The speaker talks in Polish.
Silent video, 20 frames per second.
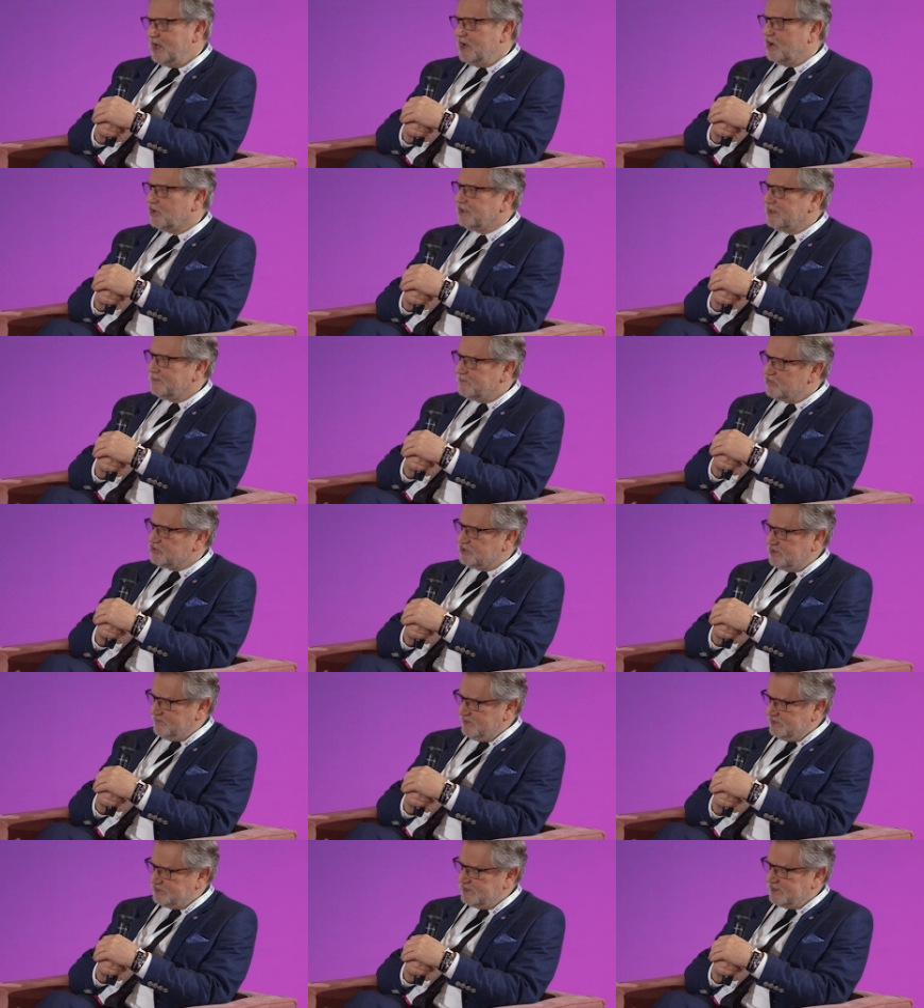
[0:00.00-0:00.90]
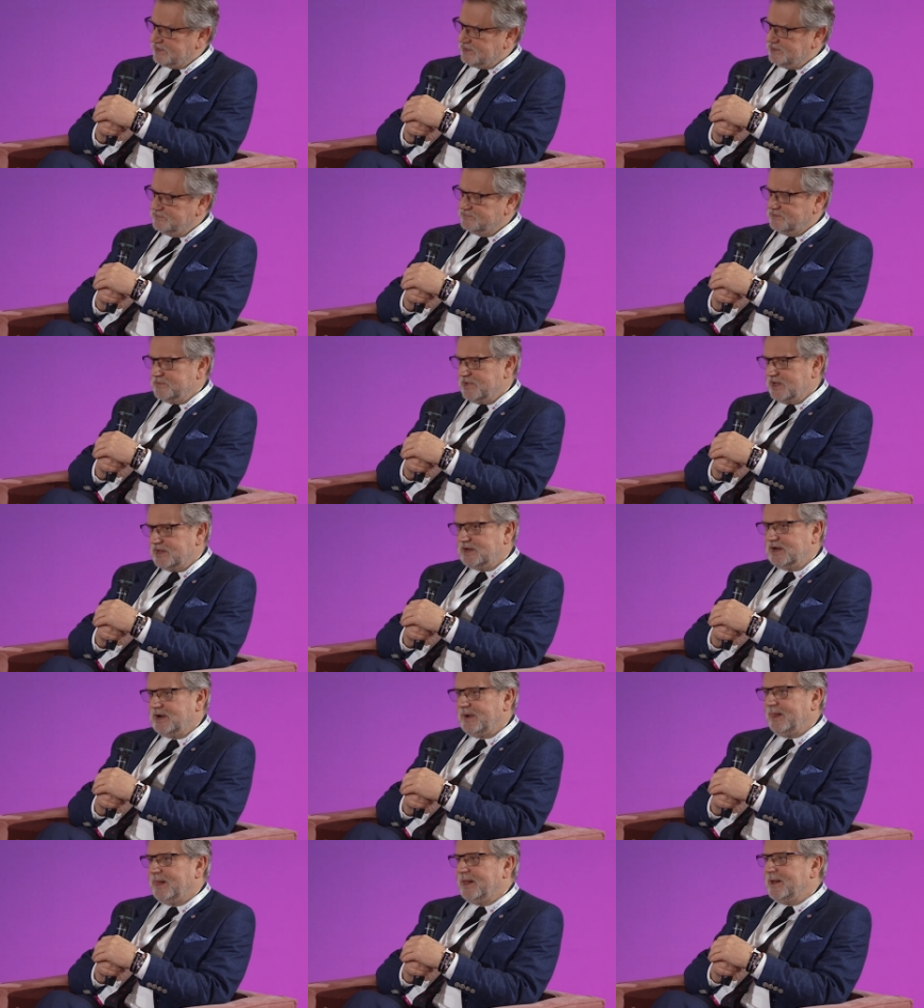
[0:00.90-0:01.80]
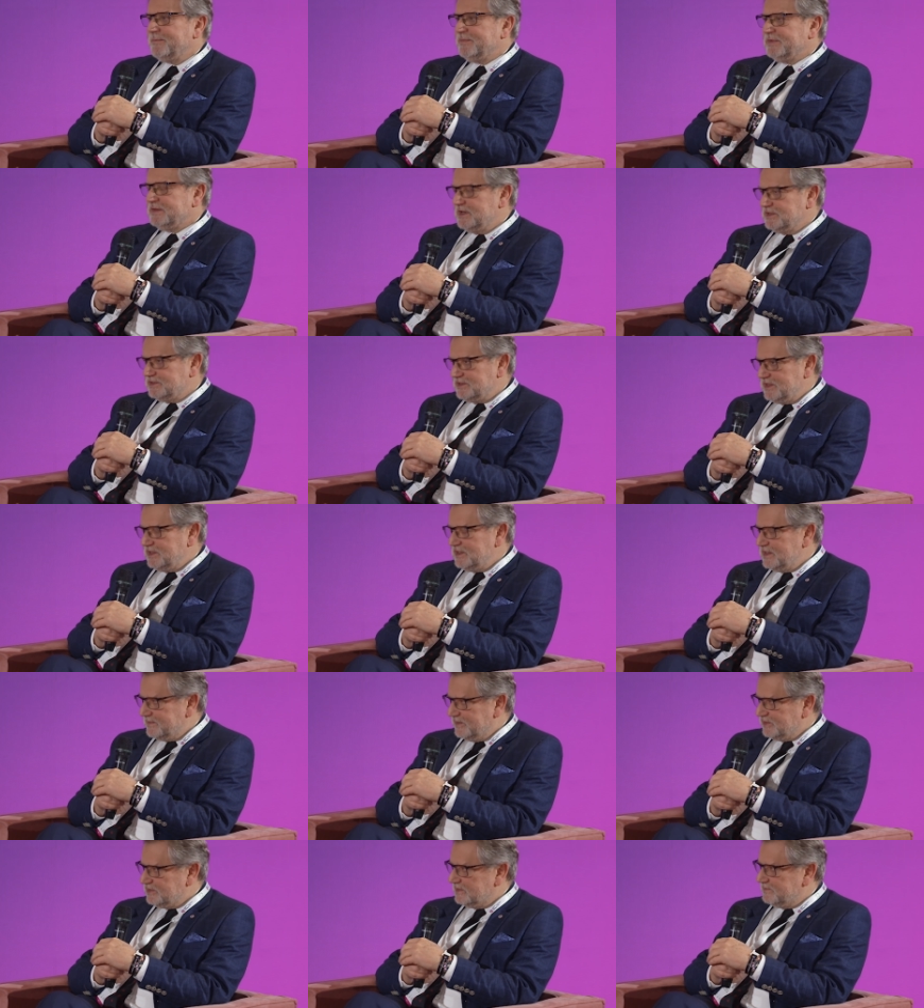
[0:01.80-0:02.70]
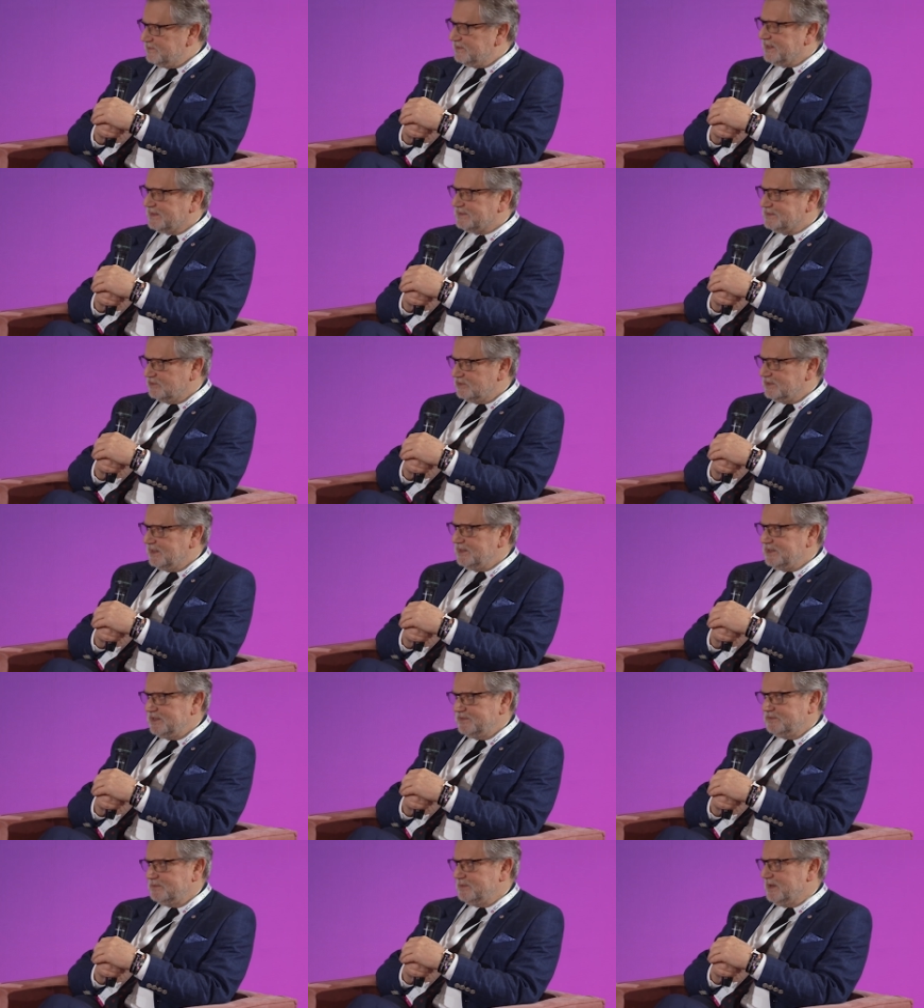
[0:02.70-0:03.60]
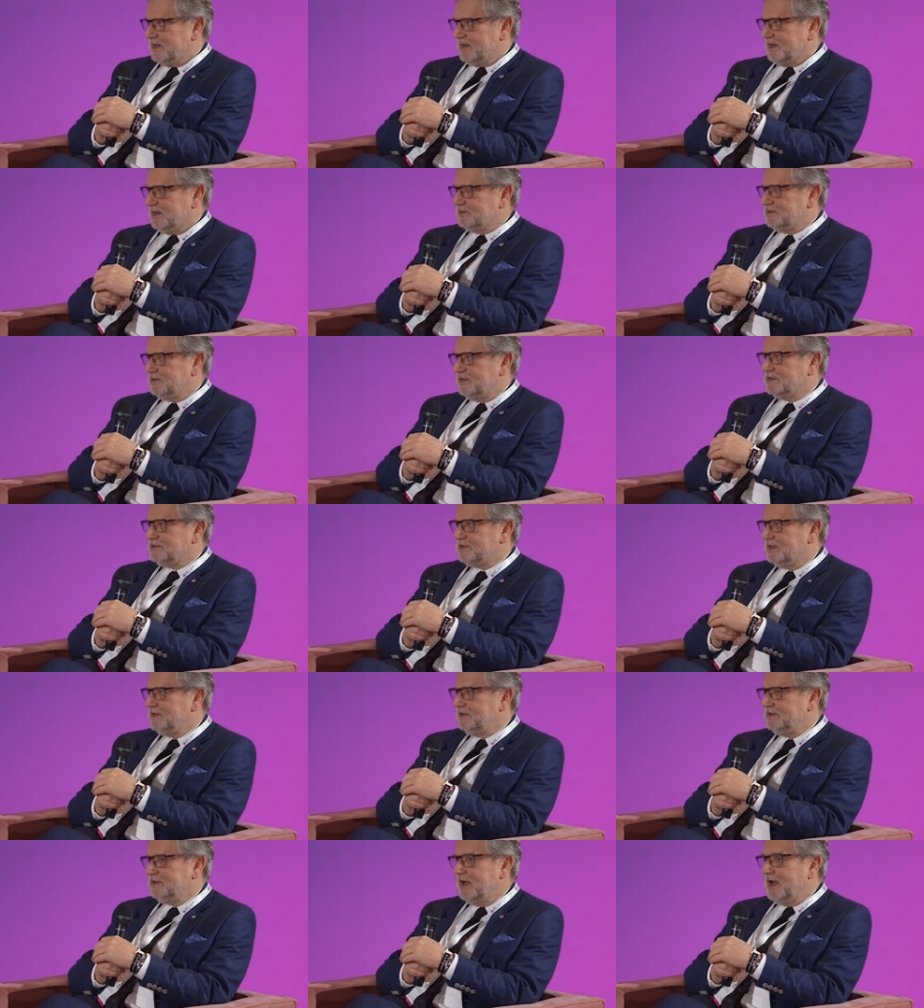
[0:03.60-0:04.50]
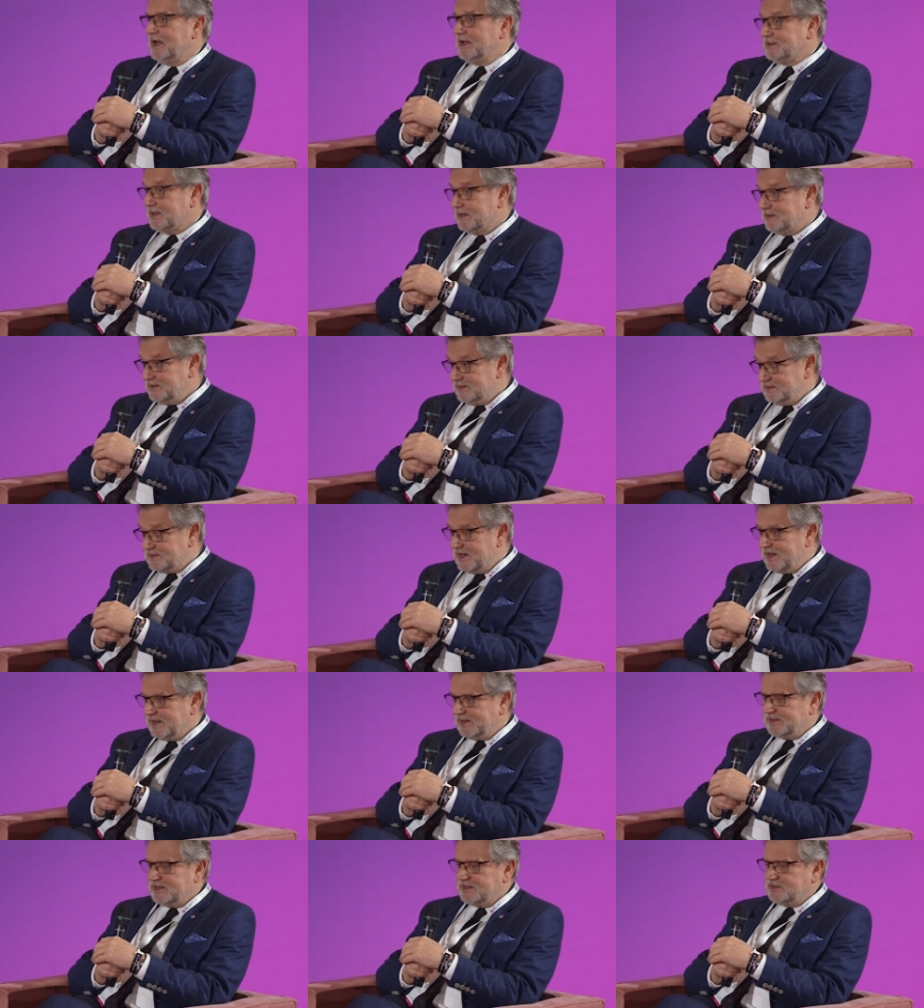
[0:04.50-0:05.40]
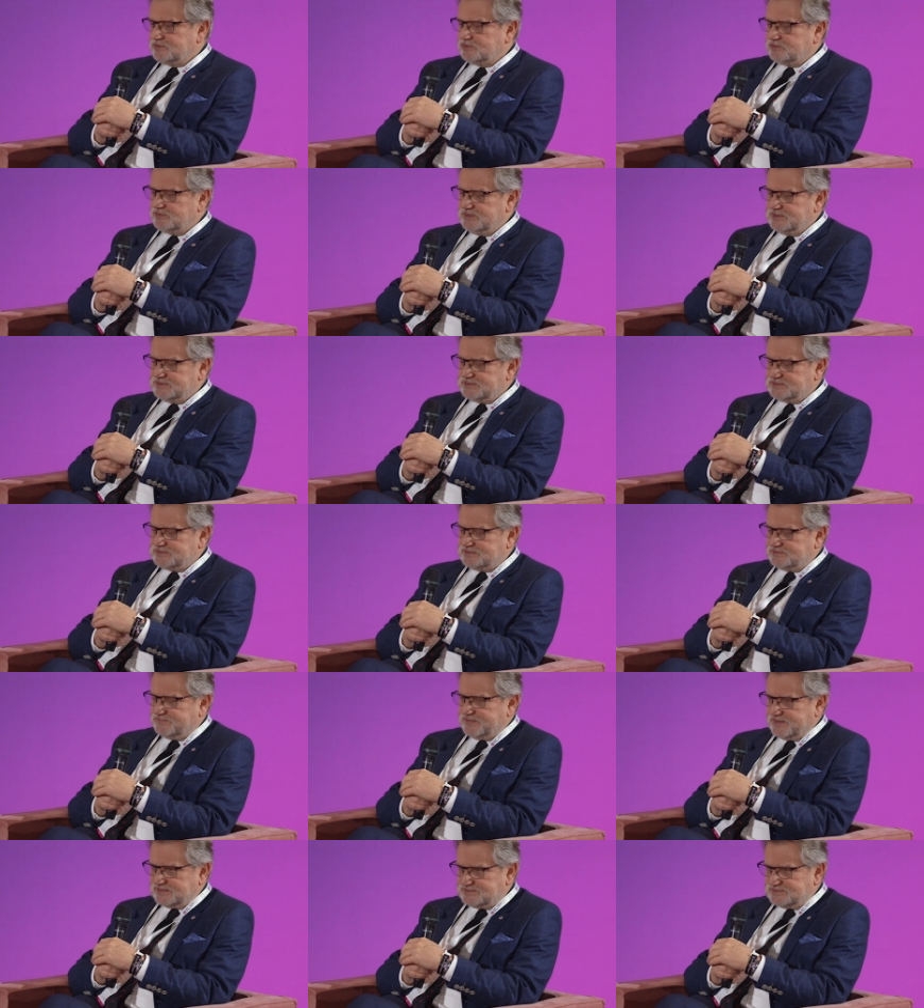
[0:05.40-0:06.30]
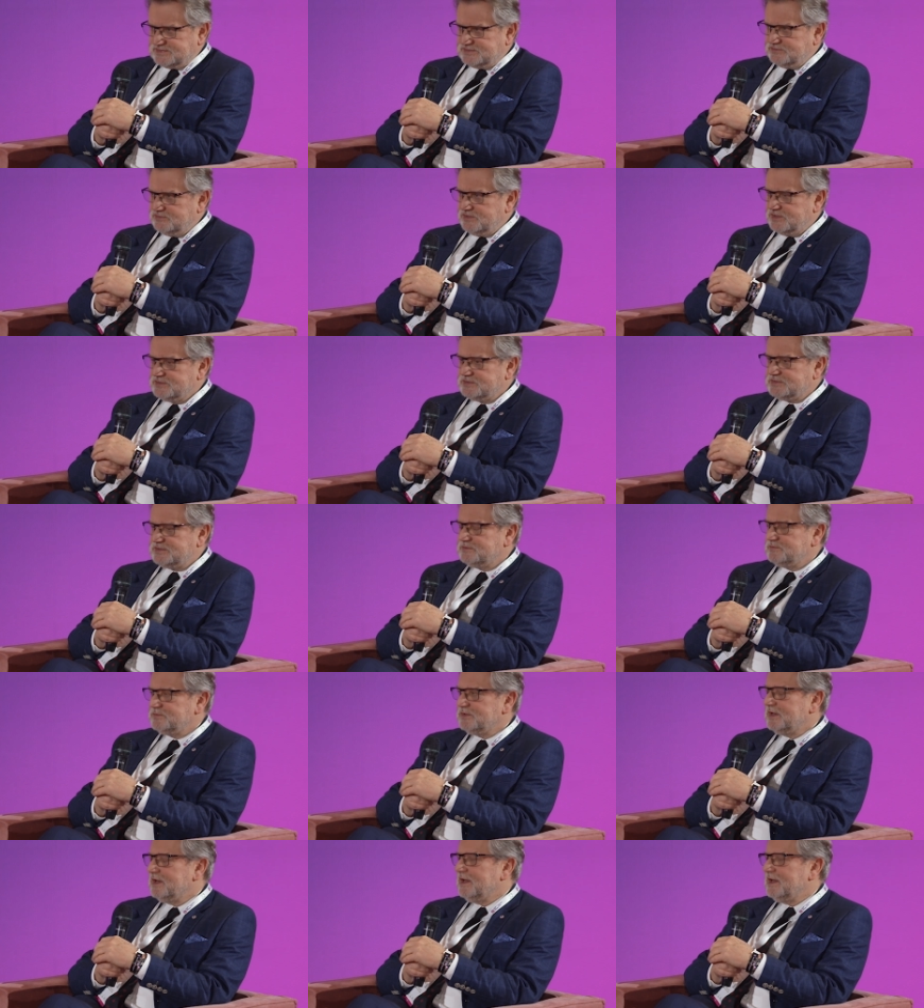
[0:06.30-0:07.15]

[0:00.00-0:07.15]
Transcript: Ona może mieć taki wymiar, jeżeli nie będziemy racjonalnie wybierać. Jeżeli ten internet, który jest fascynującym